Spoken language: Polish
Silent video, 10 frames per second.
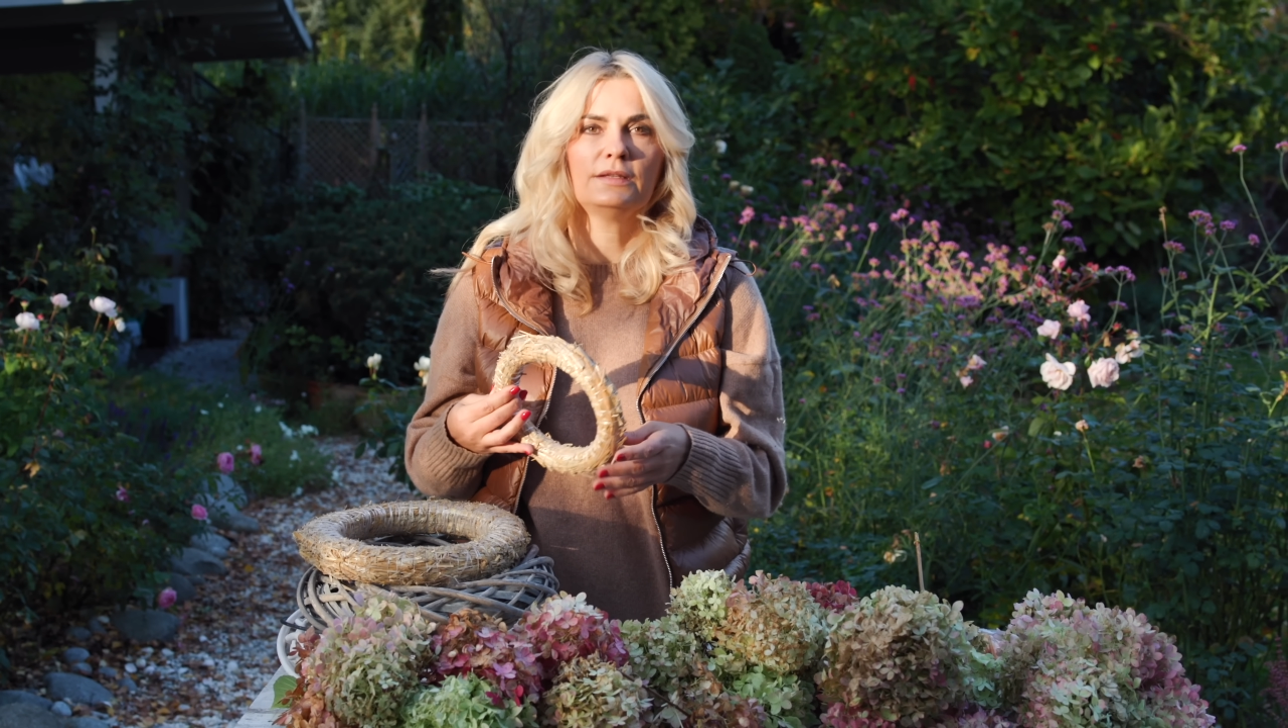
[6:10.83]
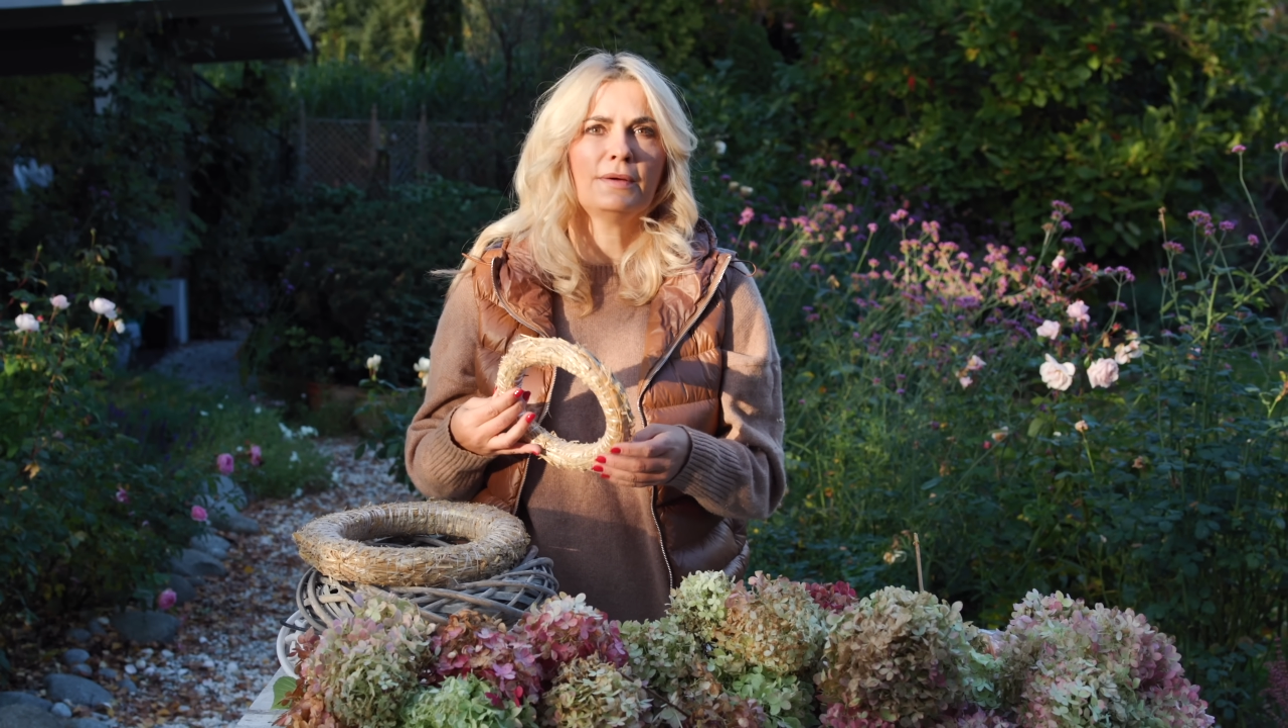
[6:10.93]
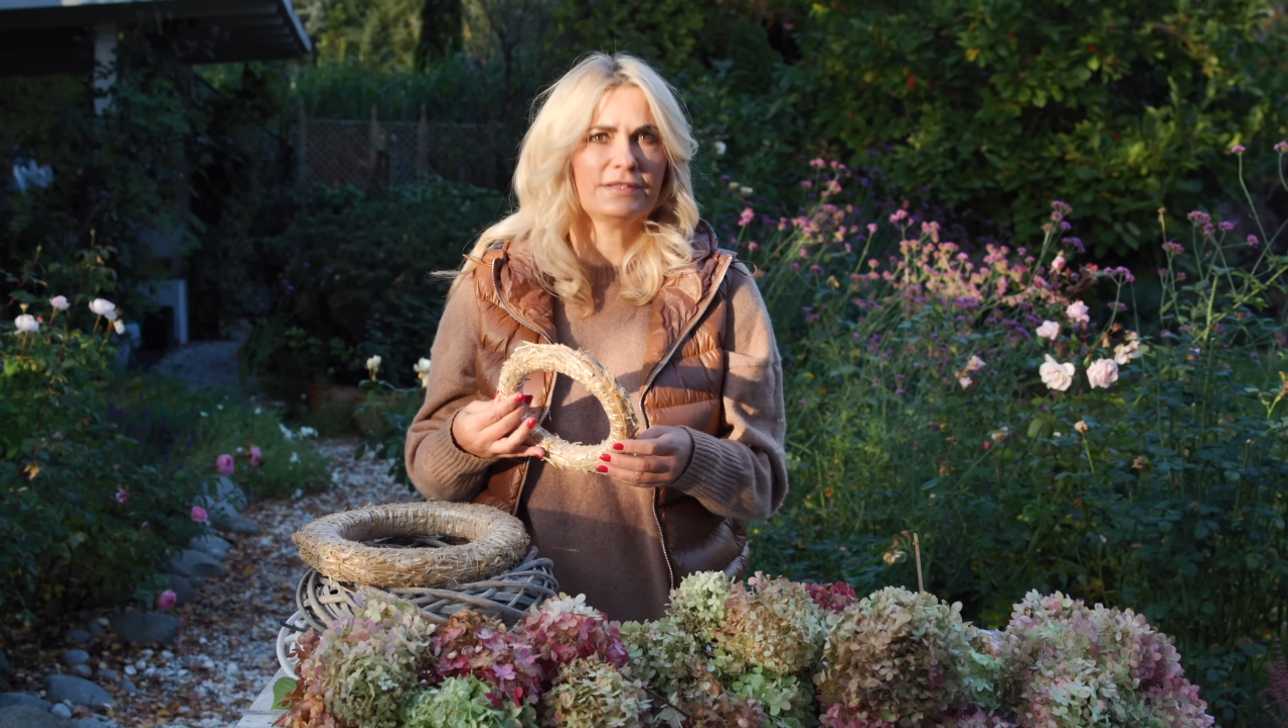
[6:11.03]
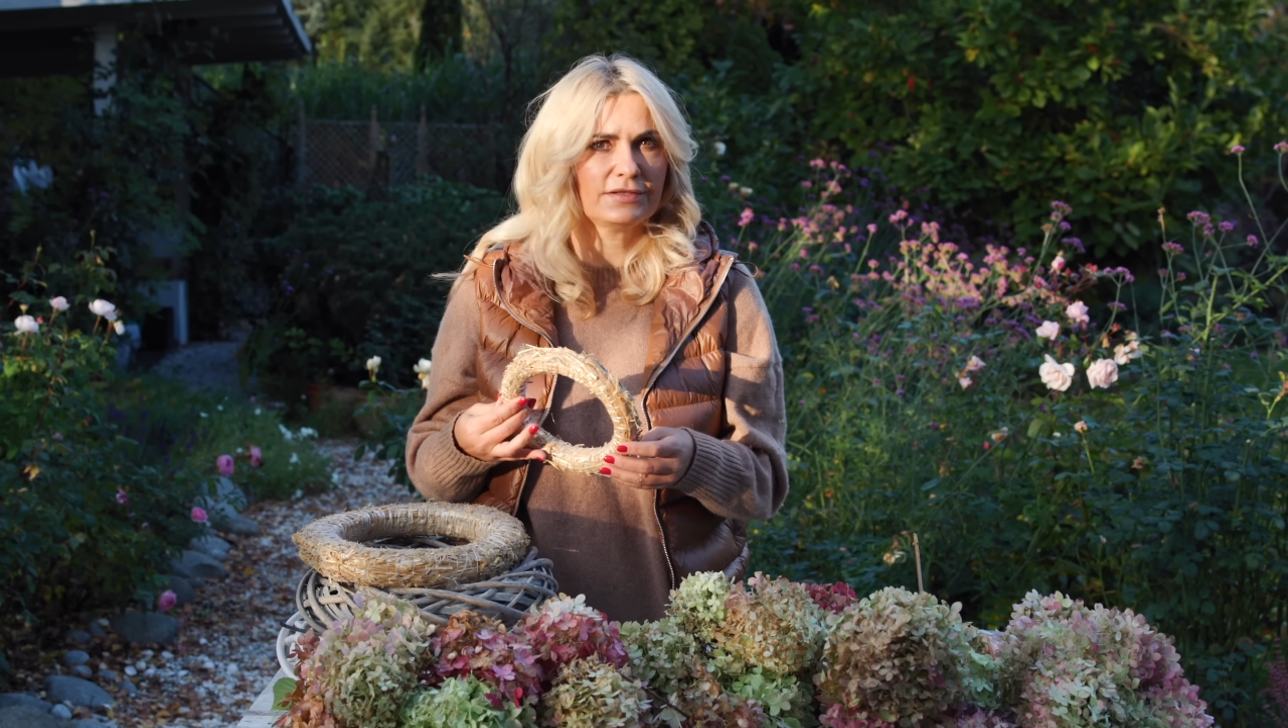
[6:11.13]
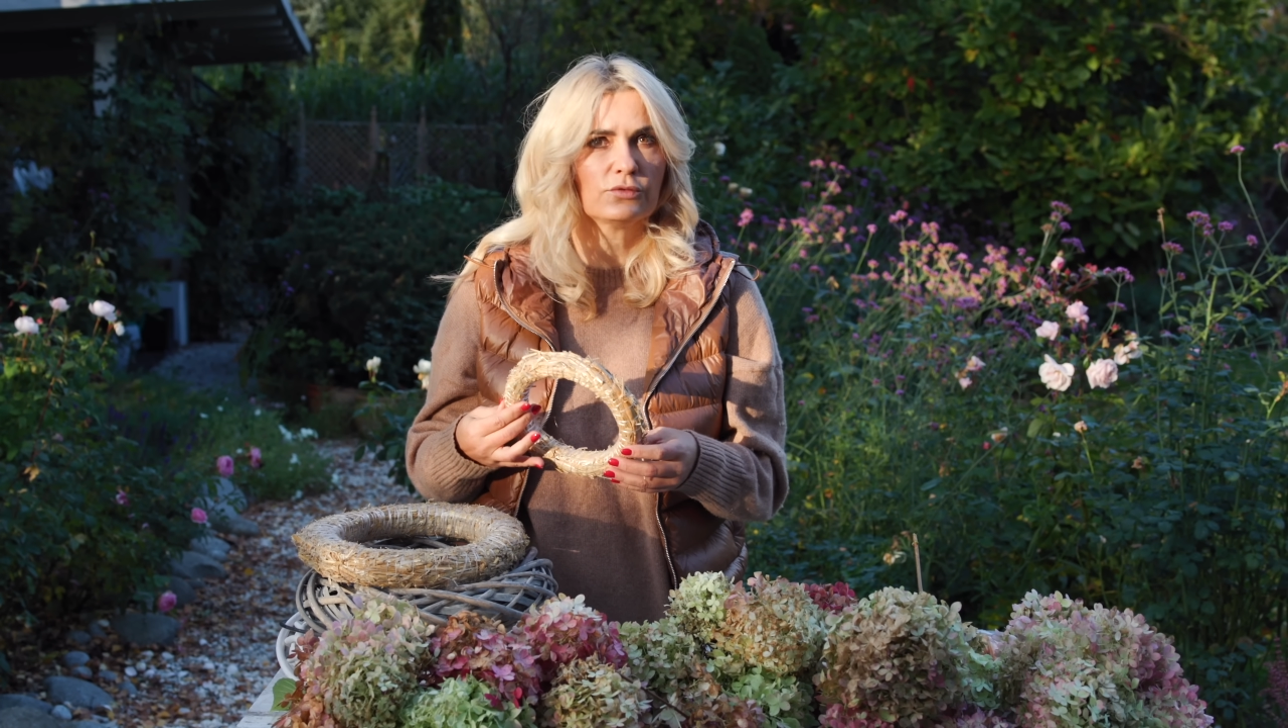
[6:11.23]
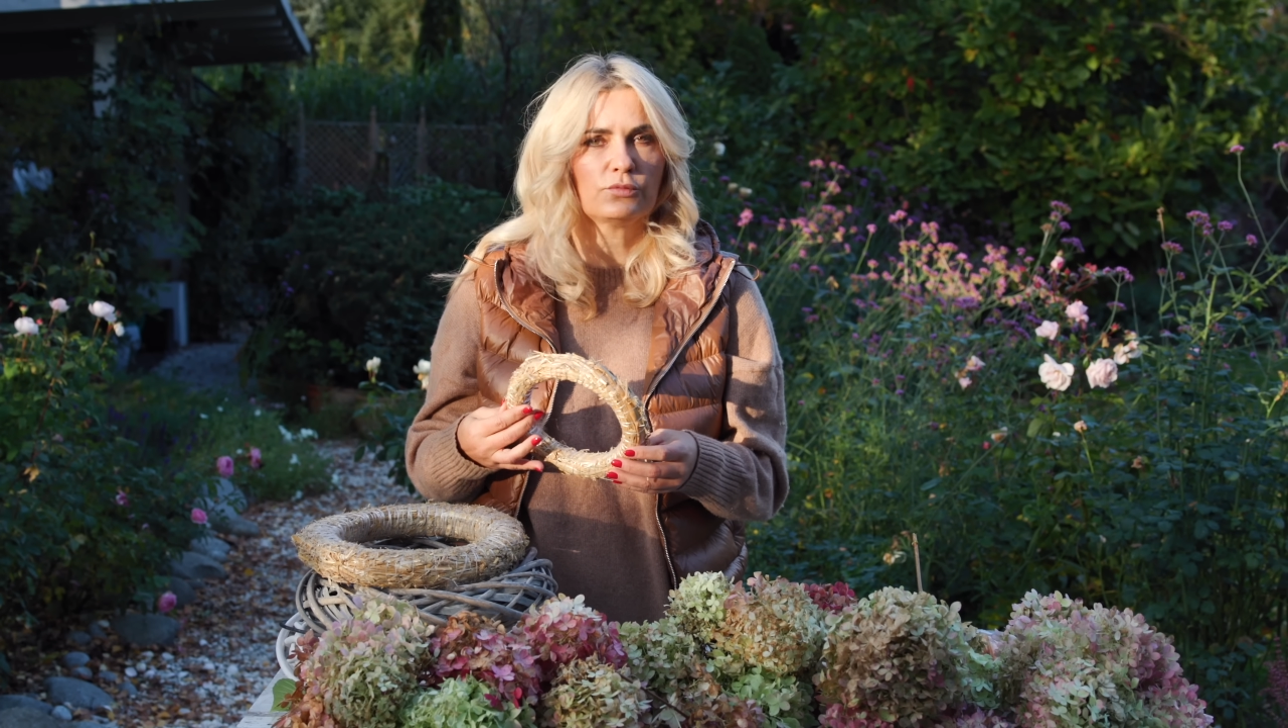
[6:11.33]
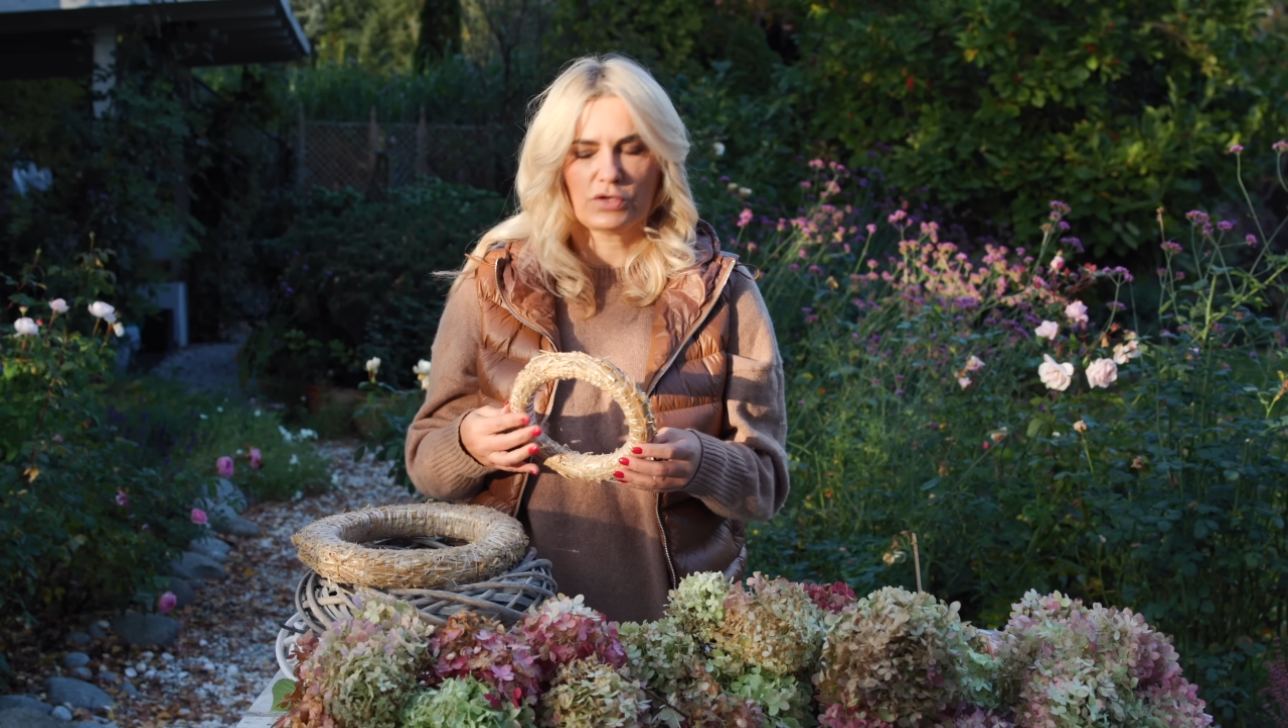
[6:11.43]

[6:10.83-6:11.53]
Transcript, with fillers: i bazy są